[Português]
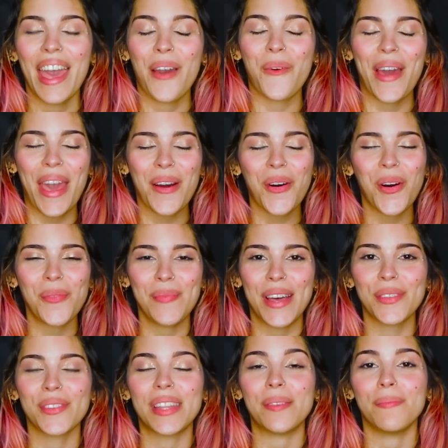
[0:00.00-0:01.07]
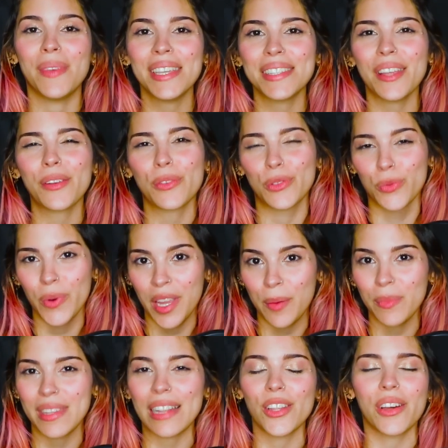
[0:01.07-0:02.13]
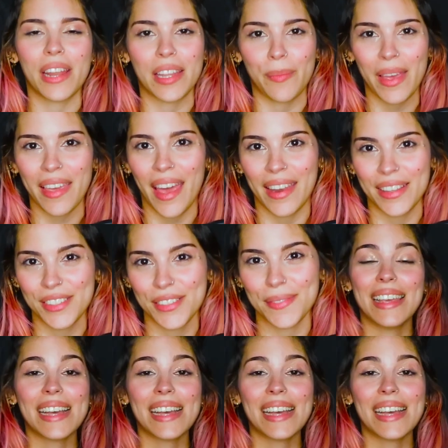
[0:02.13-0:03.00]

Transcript: eu recomendo The Mystic Dream da Lorena McKennitt.